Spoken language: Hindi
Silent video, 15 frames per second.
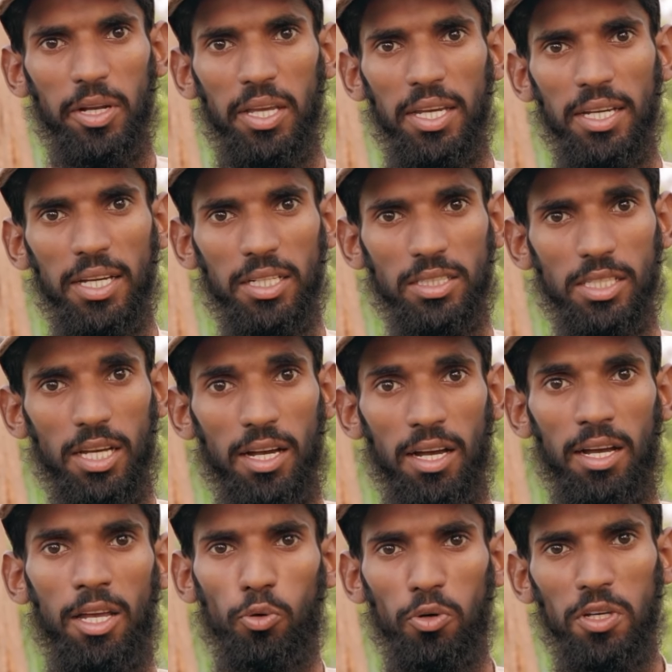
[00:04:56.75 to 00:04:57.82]
नहीं करता
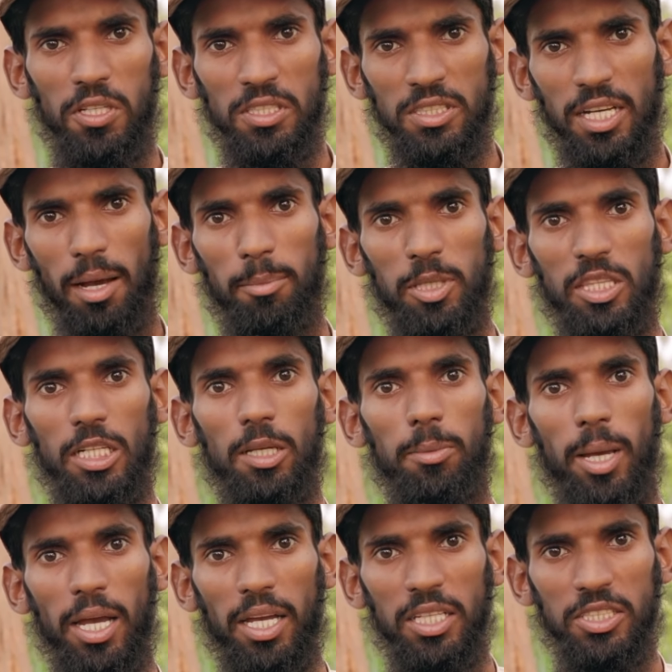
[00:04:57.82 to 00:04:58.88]
तो इसका मतलब
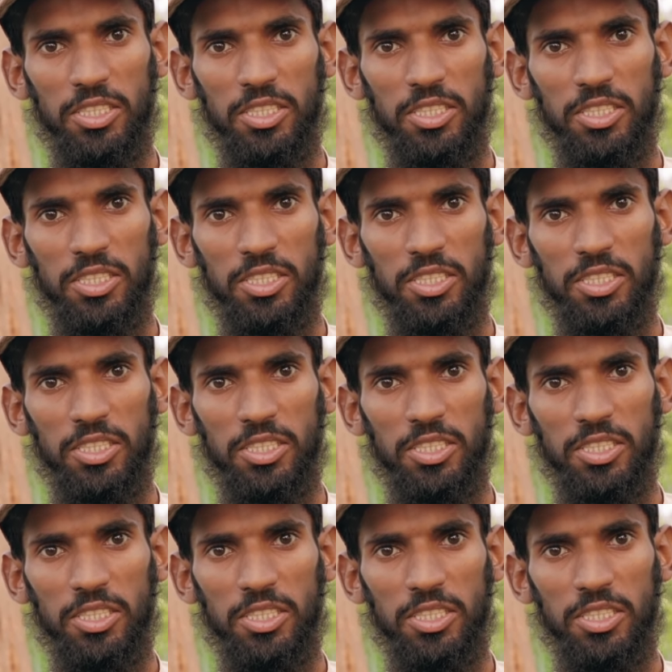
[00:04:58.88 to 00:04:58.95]
है कि